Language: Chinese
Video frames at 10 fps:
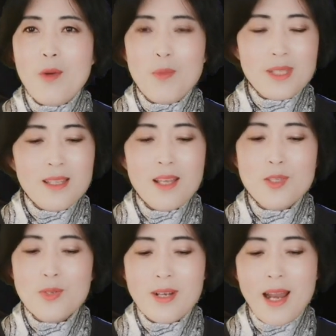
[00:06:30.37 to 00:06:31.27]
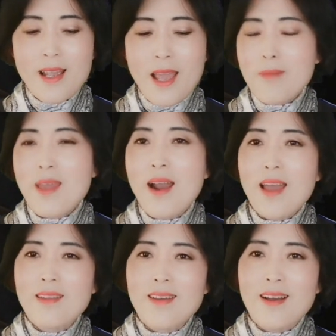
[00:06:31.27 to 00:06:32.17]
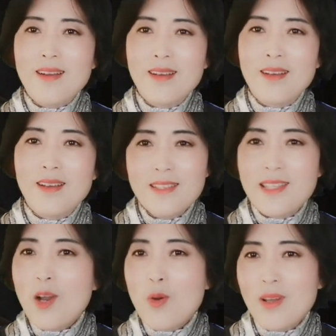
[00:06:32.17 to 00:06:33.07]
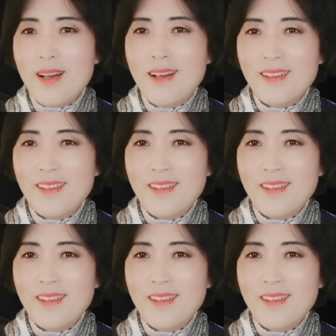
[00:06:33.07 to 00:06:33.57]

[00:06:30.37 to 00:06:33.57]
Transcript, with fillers: 我们今天就是来改变来的。结果呢，